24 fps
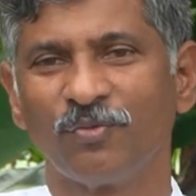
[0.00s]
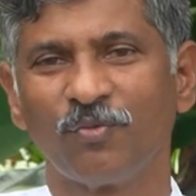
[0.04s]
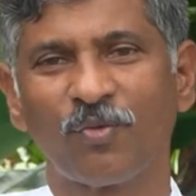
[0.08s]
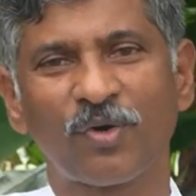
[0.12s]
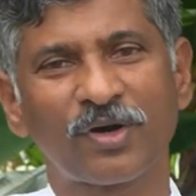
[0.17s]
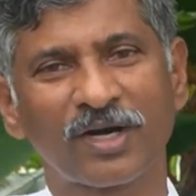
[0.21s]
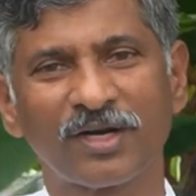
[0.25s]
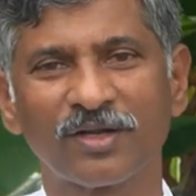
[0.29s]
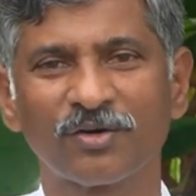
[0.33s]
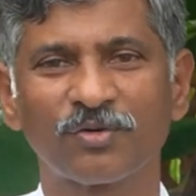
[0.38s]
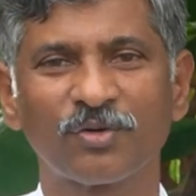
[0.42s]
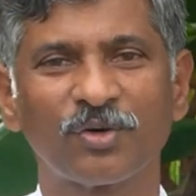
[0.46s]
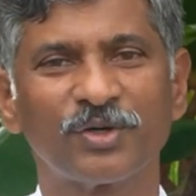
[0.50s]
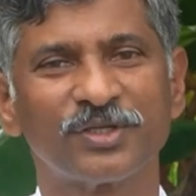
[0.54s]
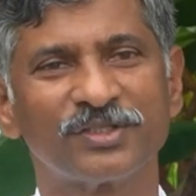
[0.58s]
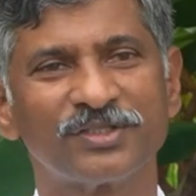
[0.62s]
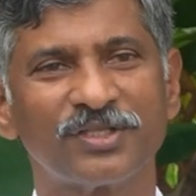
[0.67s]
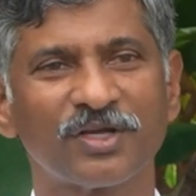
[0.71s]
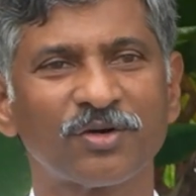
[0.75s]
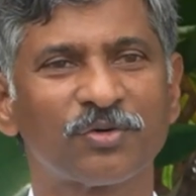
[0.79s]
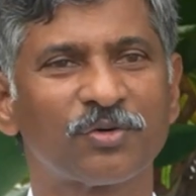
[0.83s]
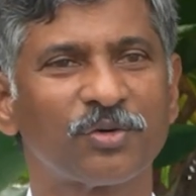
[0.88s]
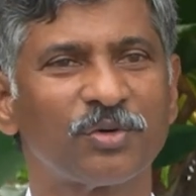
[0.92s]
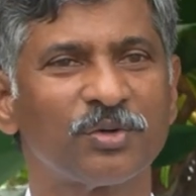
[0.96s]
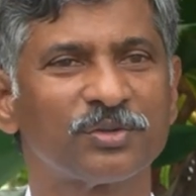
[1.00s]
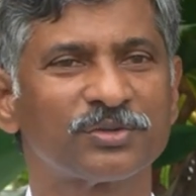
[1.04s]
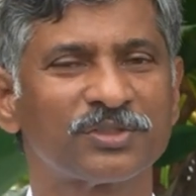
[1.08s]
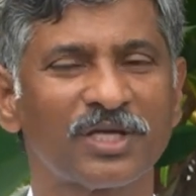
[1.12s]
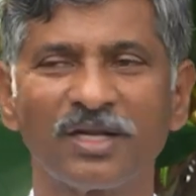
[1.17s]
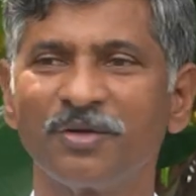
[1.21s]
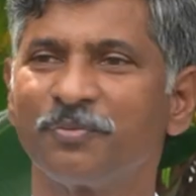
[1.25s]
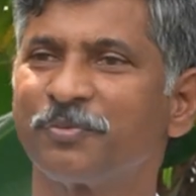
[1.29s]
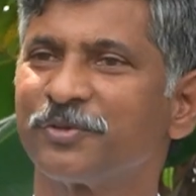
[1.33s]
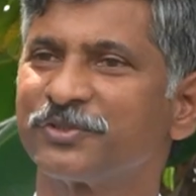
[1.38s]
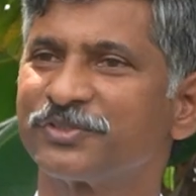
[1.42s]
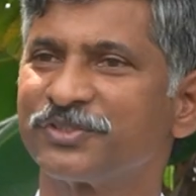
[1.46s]
ఒకళ్ళకో ఇద్దరికో
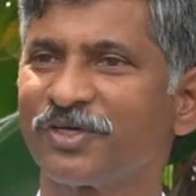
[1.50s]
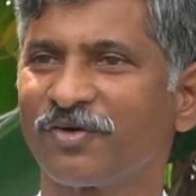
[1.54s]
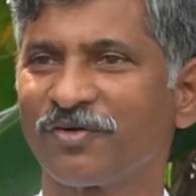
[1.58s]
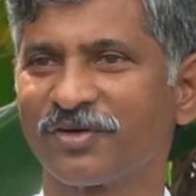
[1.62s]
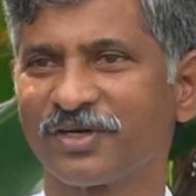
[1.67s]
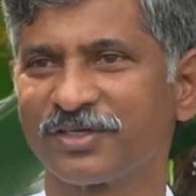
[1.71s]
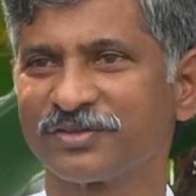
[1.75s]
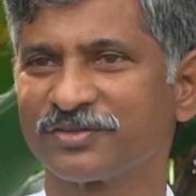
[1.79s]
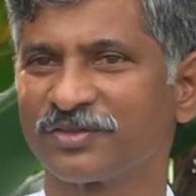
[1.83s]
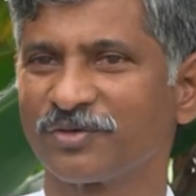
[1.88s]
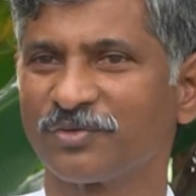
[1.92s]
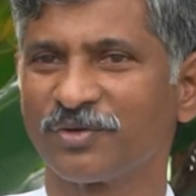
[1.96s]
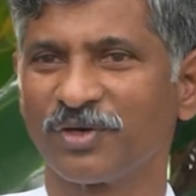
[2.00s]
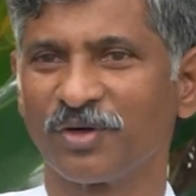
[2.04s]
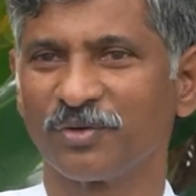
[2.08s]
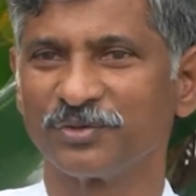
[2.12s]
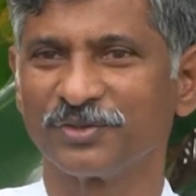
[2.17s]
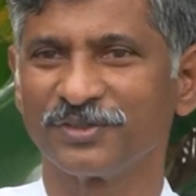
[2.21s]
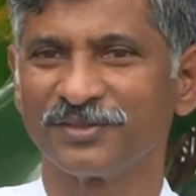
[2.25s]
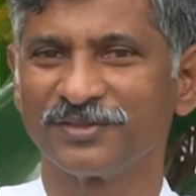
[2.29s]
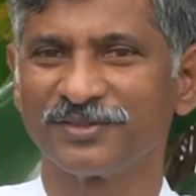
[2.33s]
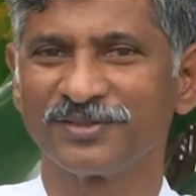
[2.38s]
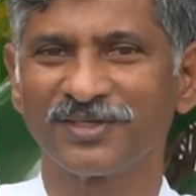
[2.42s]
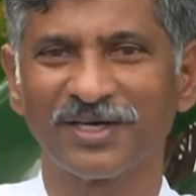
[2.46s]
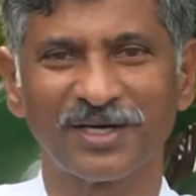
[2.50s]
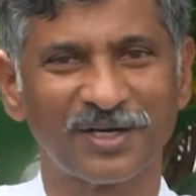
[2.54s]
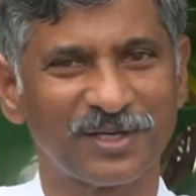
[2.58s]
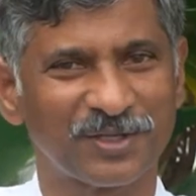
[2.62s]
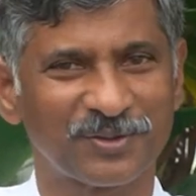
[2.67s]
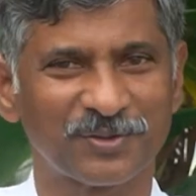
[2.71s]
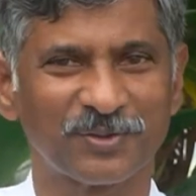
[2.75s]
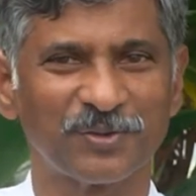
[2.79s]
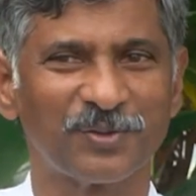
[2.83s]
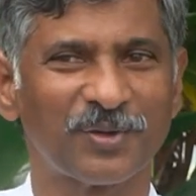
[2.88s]
తలనొప్పి వచ్చే అవకాశం కూడా ఉంది నాకు